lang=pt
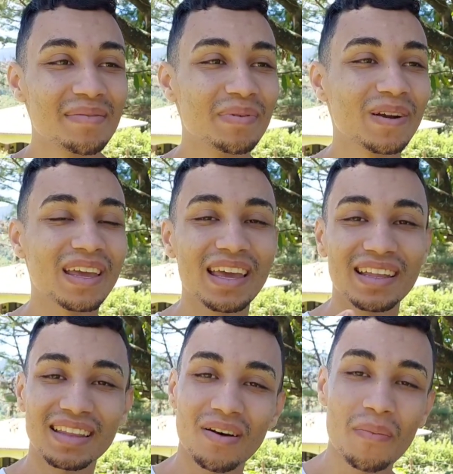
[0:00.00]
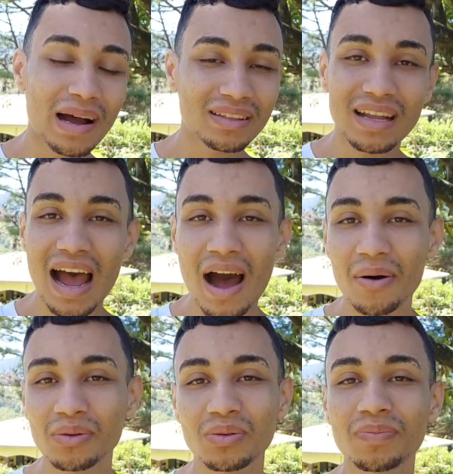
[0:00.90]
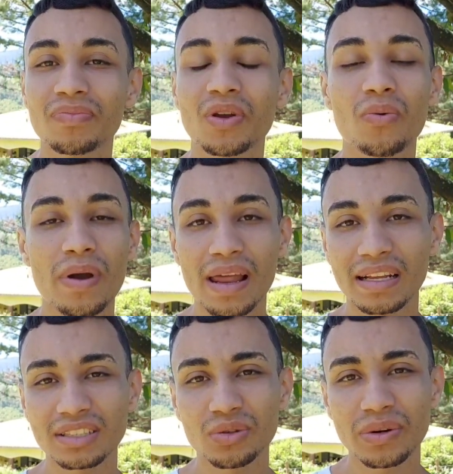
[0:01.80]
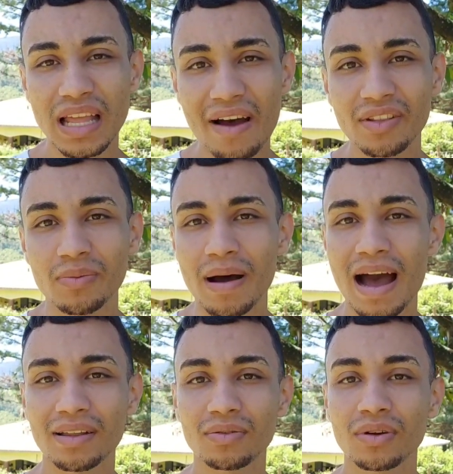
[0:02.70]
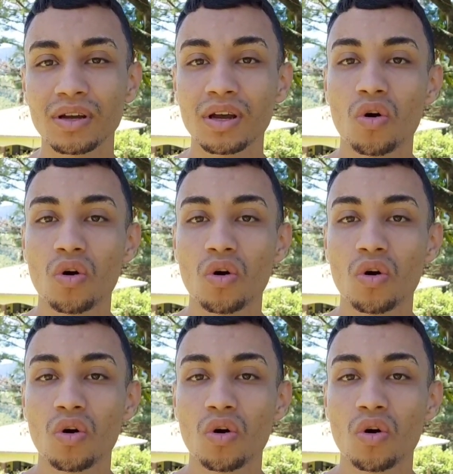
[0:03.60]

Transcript: Porque tá, o mato tá alto. Com ele a gente cuidava do mato.